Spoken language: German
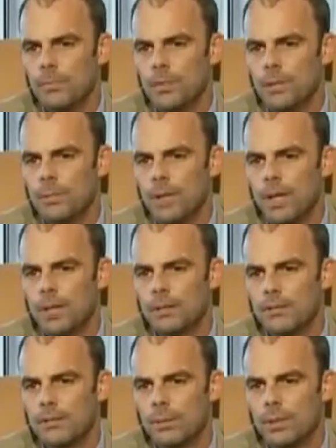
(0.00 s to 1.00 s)
Wir
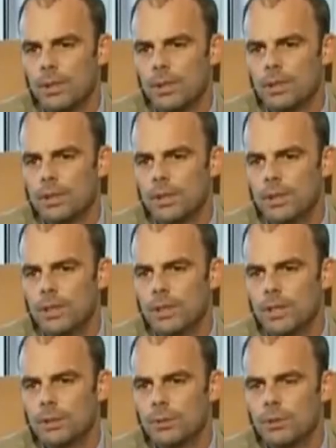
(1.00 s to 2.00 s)
bereiten vor, die
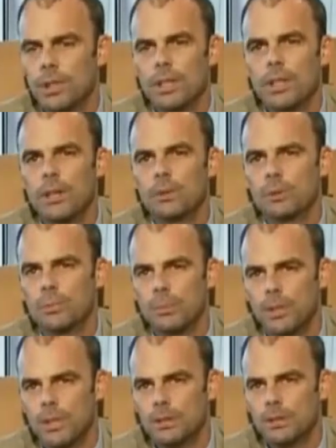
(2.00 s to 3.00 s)
Technologie in der
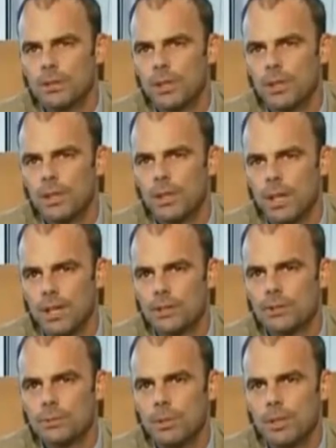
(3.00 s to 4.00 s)
Automobilindustrie
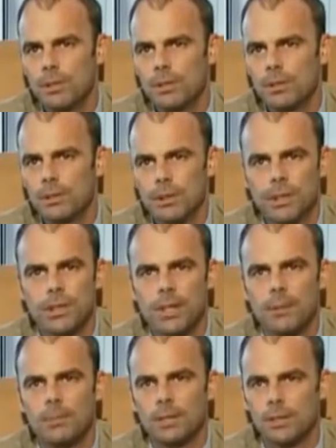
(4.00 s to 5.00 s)
anzubieten, denn
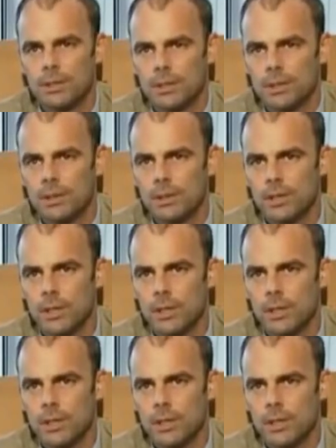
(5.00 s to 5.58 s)
da macht es Sinn.